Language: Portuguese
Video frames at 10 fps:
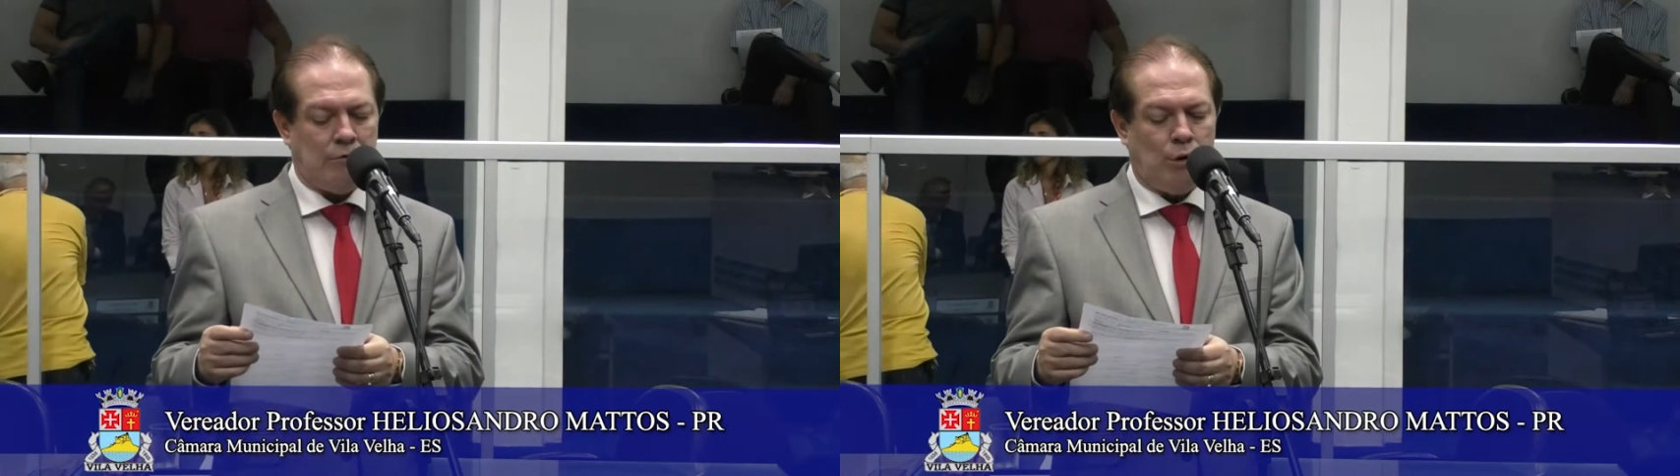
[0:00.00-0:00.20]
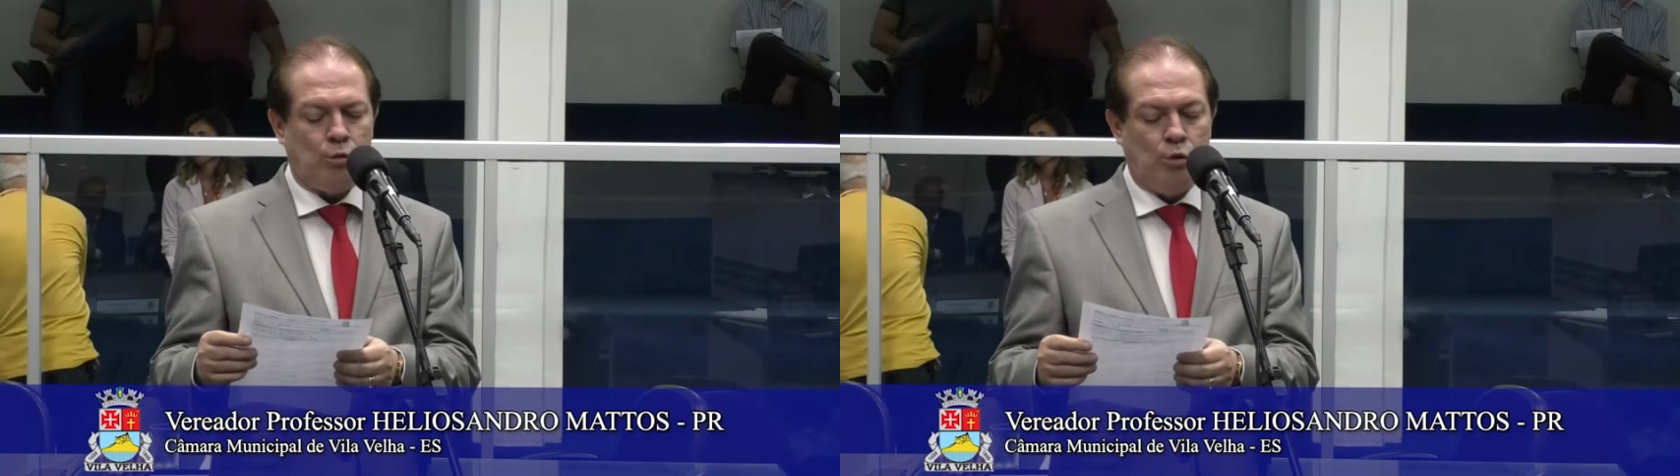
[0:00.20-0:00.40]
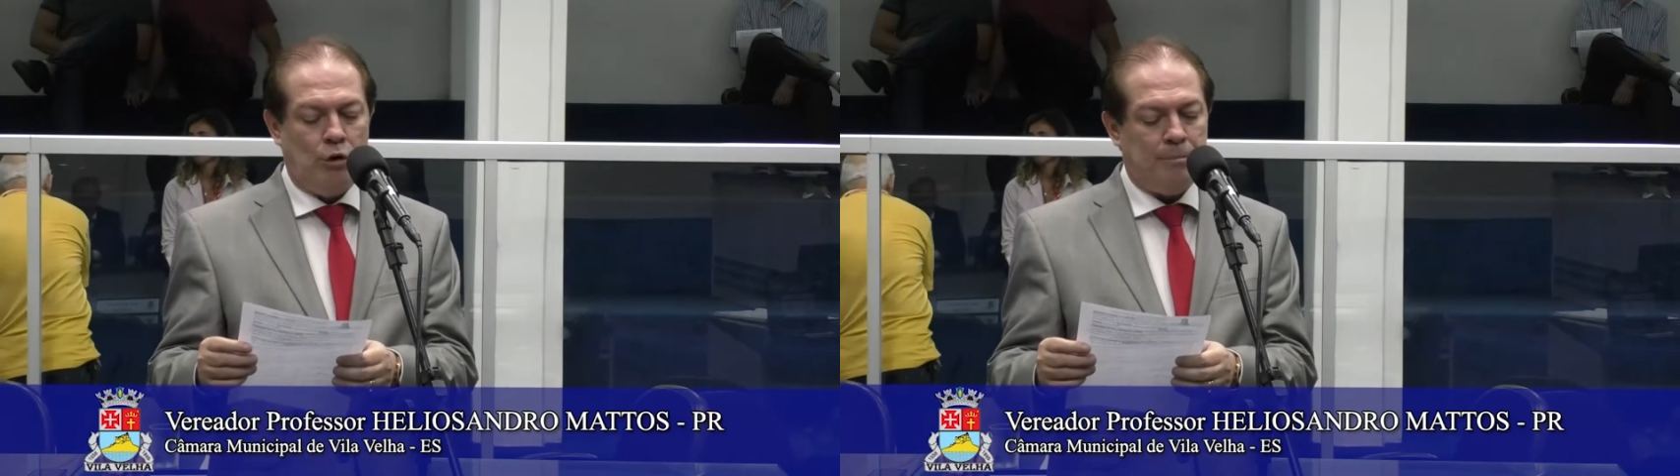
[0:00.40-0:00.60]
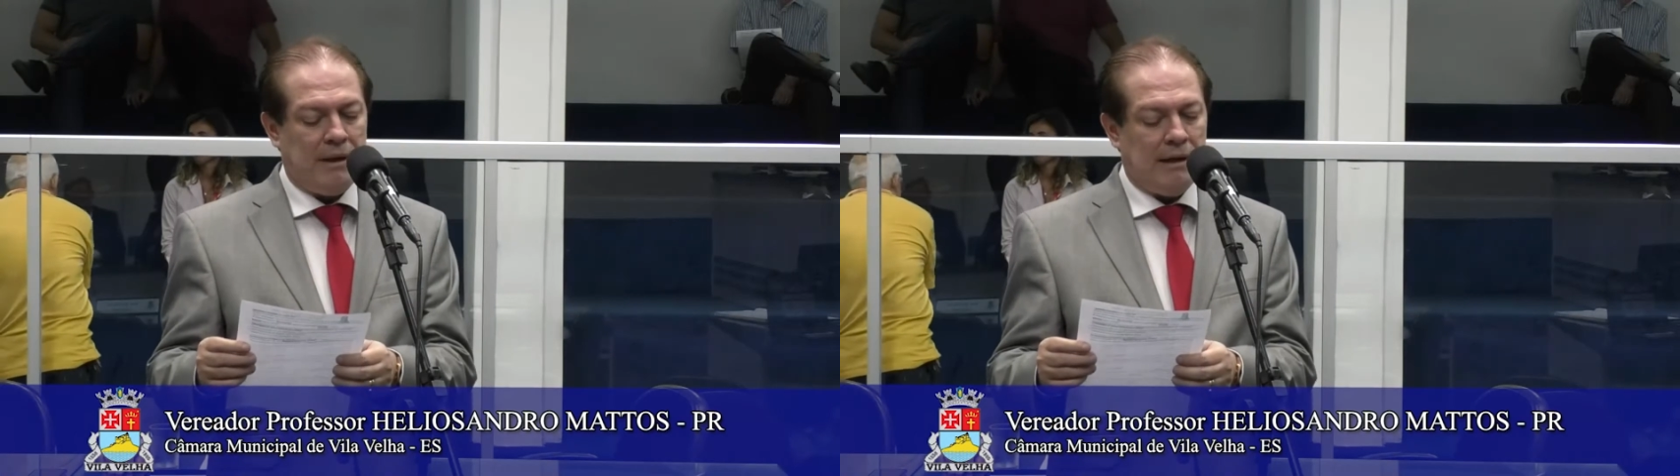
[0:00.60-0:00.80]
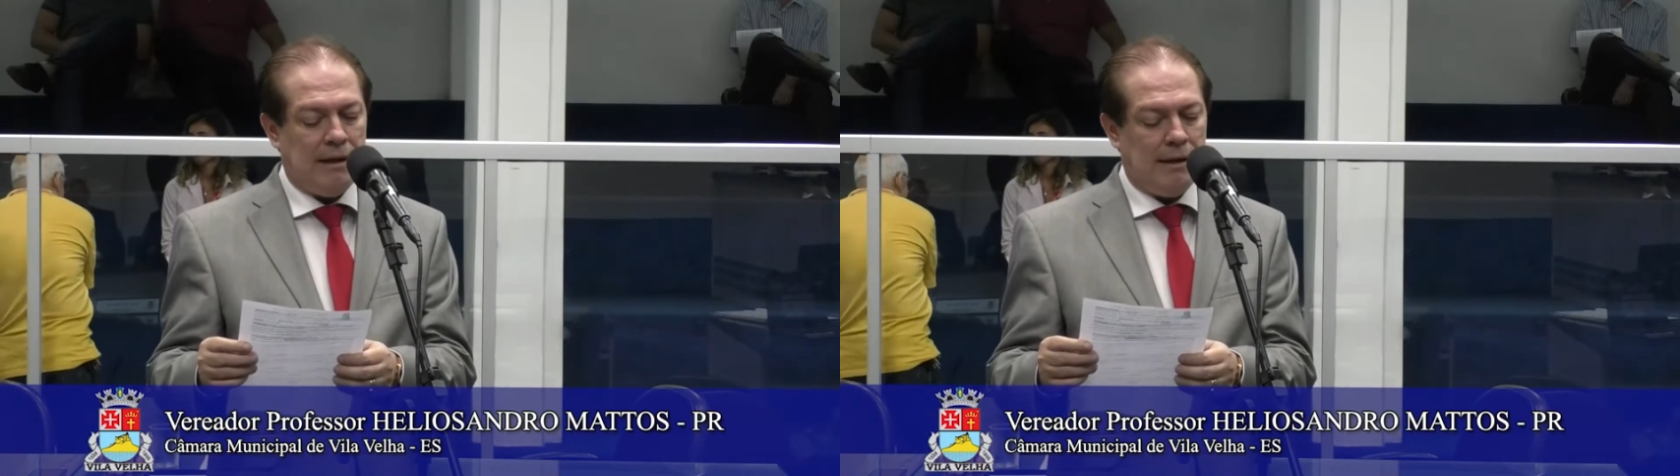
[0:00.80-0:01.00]
o autor
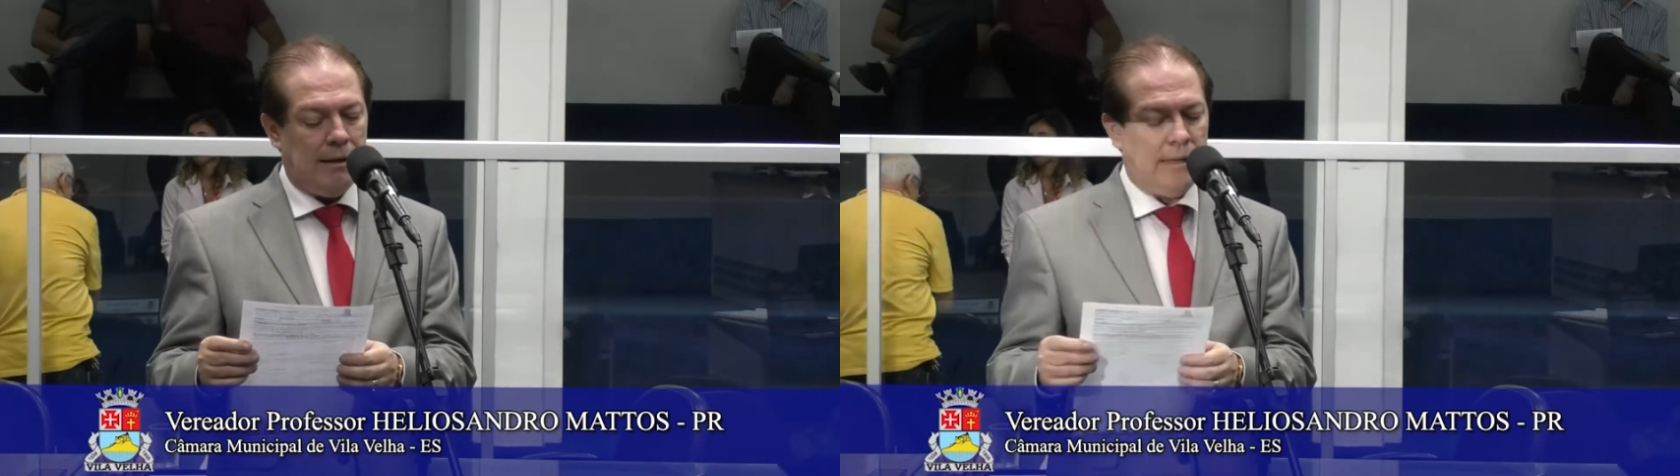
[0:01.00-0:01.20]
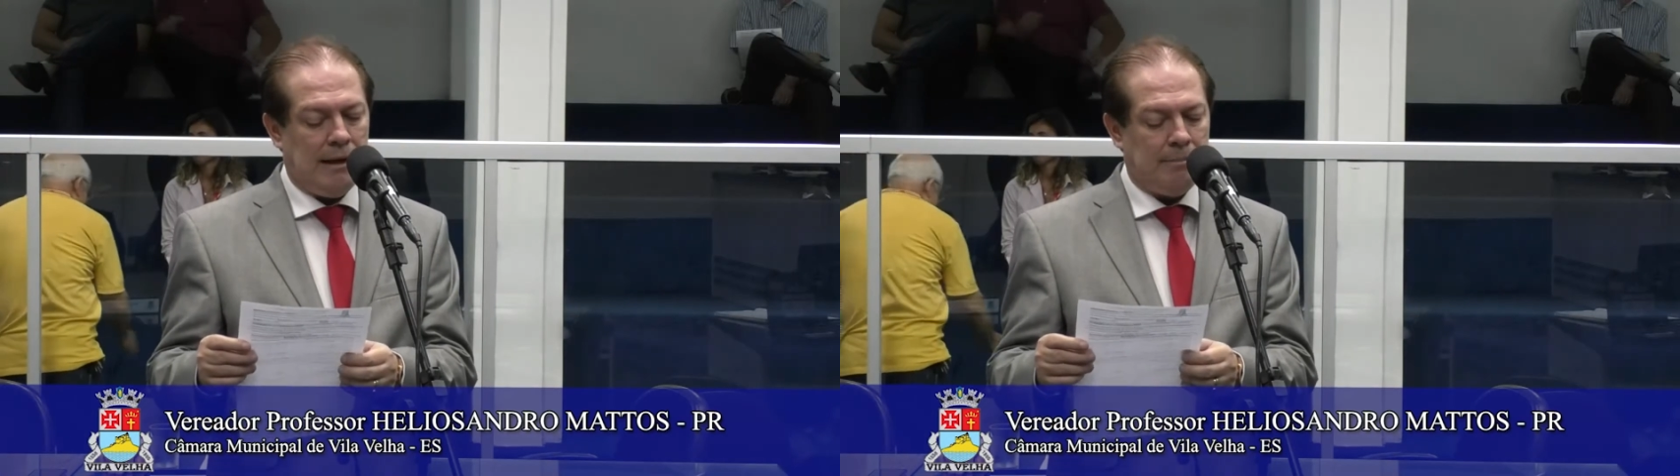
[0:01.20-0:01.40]
pela